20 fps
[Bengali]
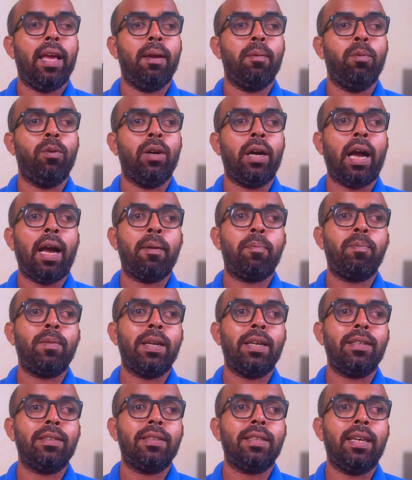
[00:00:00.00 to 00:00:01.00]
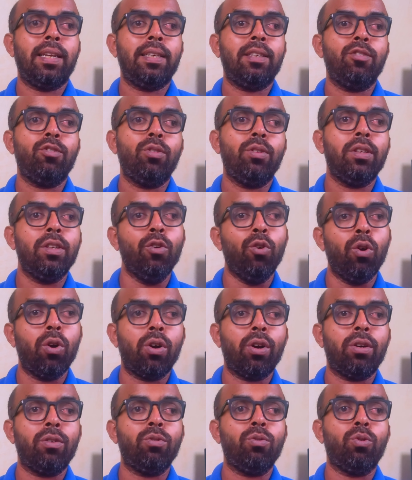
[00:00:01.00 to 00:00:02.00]
এবং আপনারা চাইলে কিন্তু
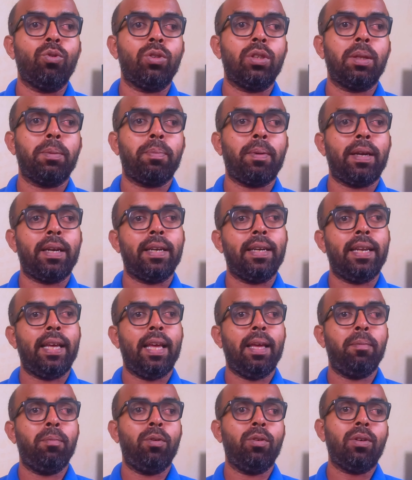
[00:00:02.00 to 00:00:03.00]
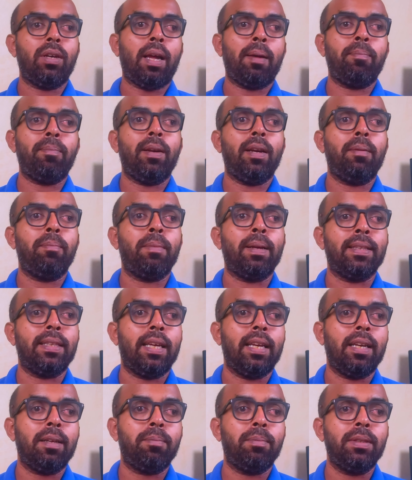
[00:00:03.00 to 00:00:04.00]
ইয়োগাও করতে পারেন এবং আপনারা
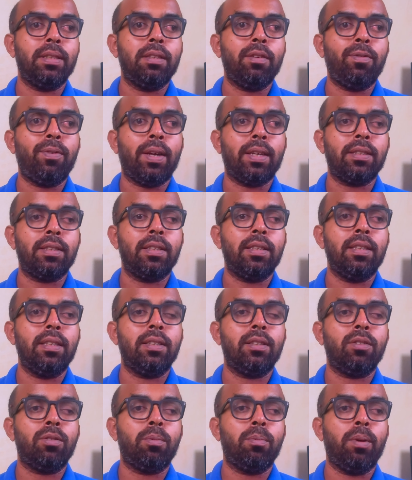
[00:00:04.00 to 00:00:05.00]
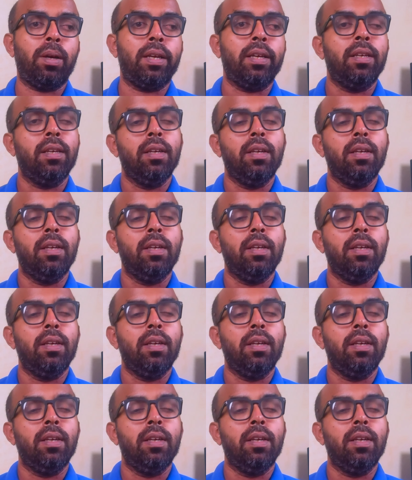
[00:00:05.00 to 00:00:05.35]
মাথায় রাখবেন যে ফাস্টিংয়ের সময়